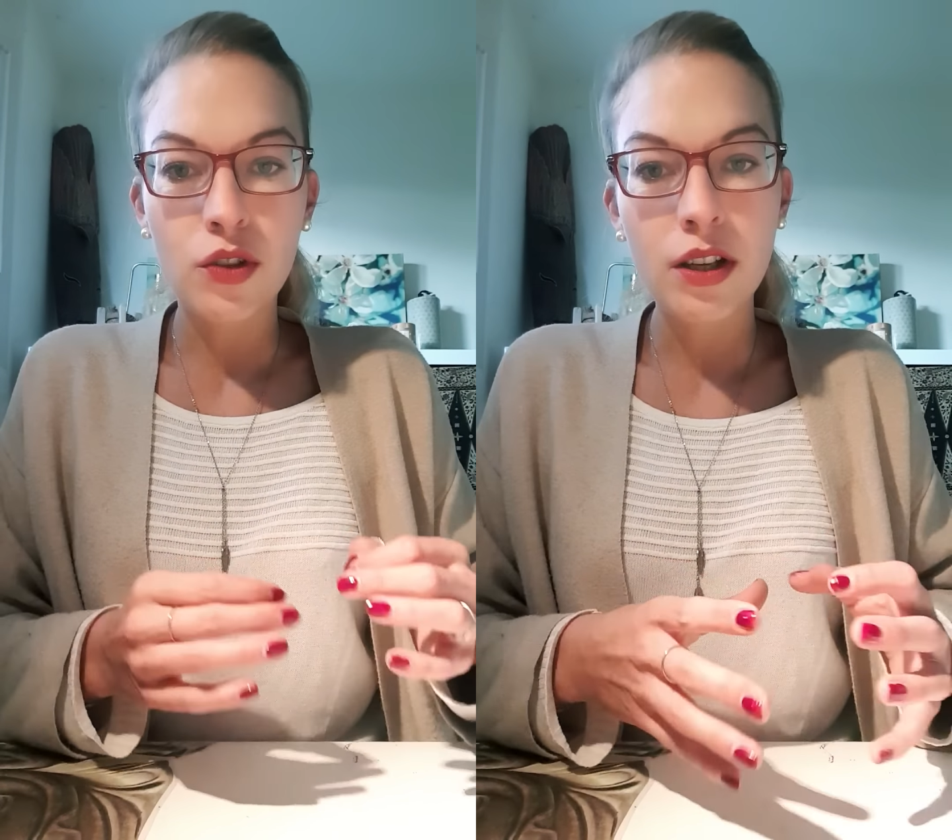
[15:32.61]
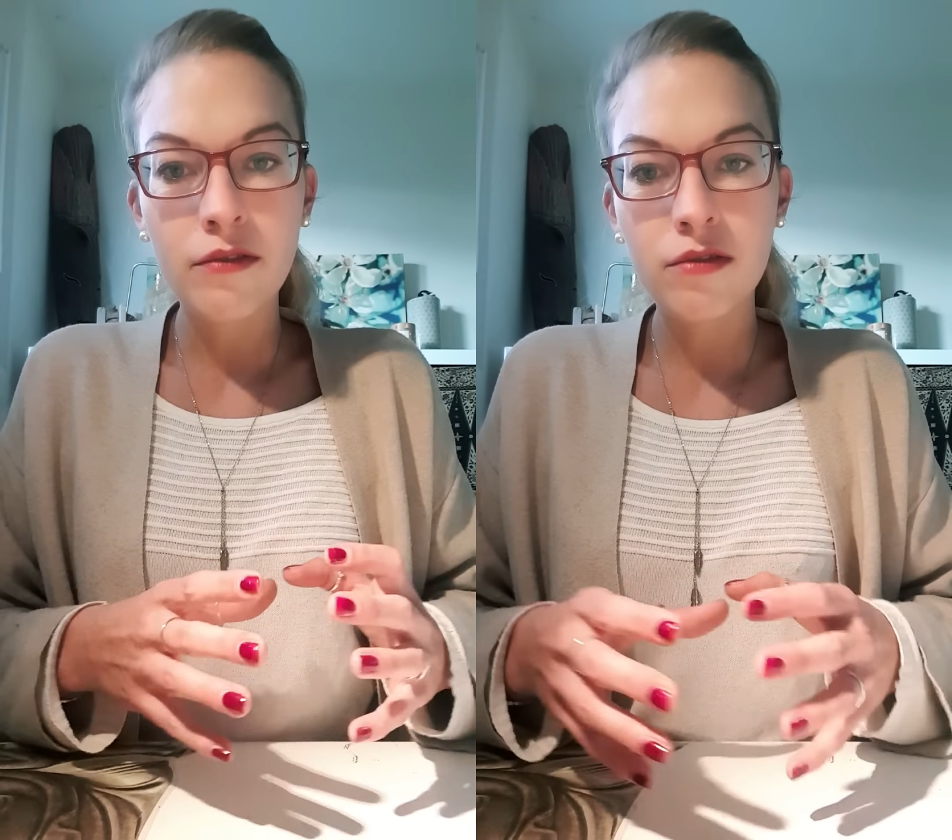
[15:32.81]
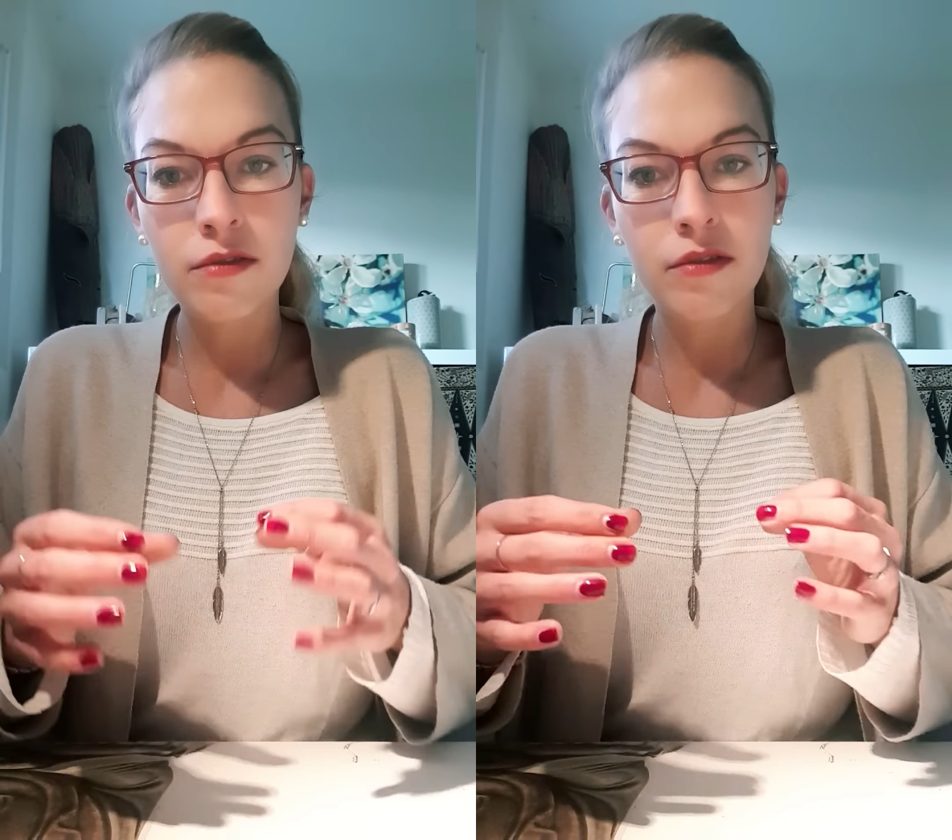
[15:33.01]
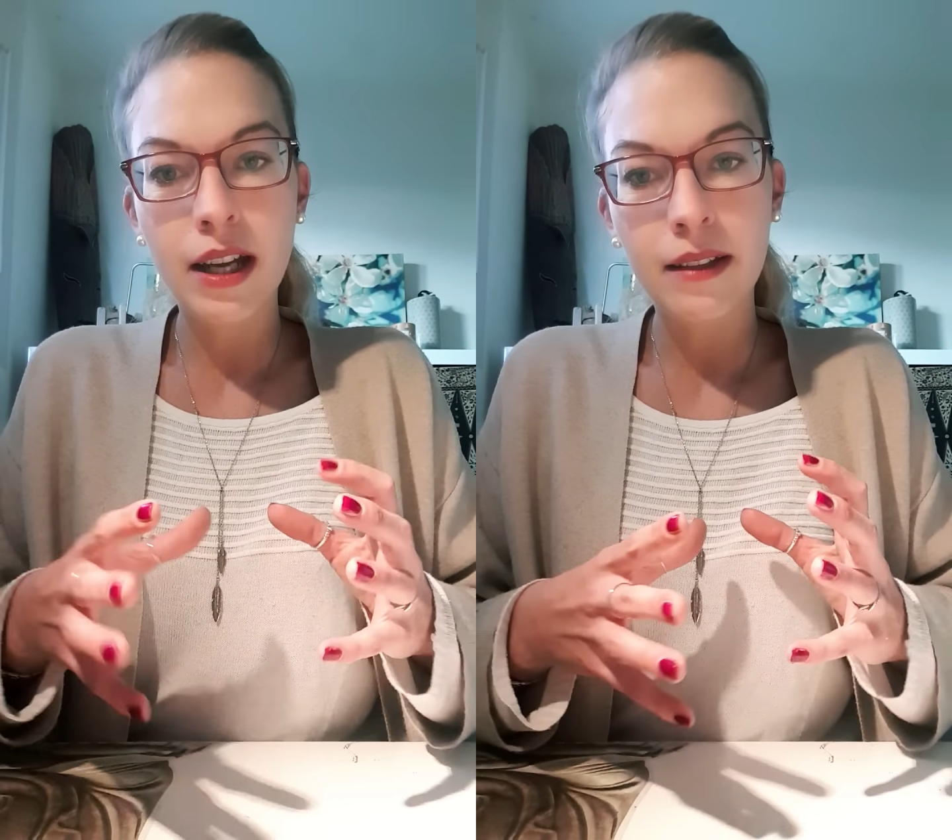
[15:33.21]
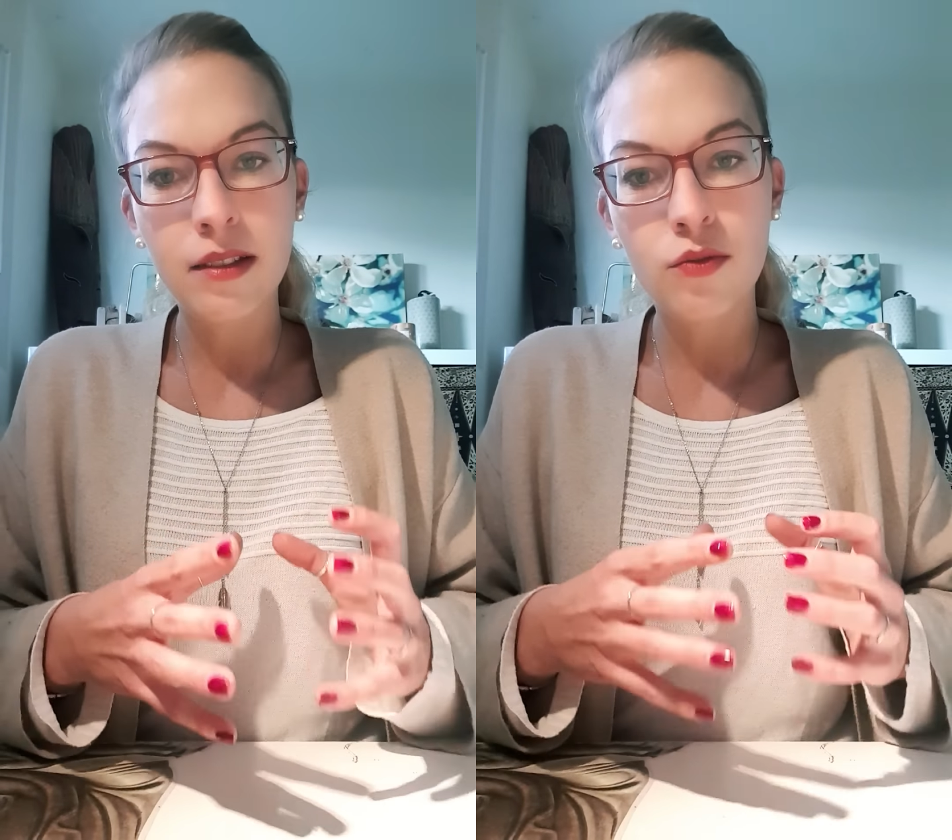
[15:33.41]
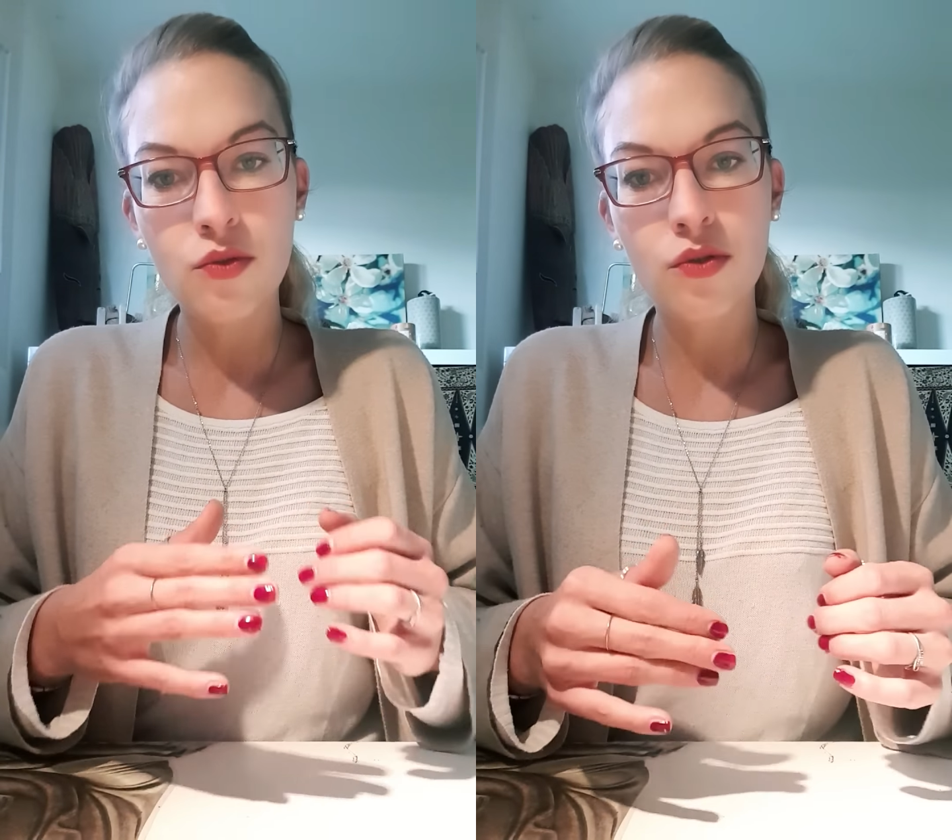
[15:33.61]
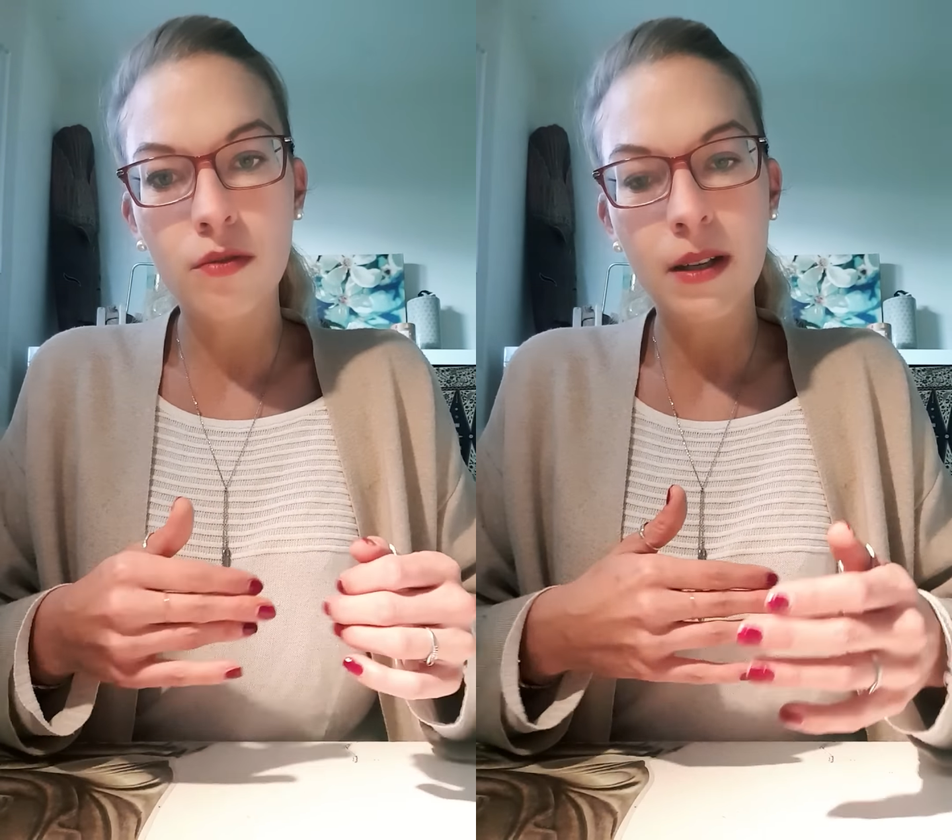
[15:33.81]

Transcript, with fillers: chez vous, vous gardez toujours,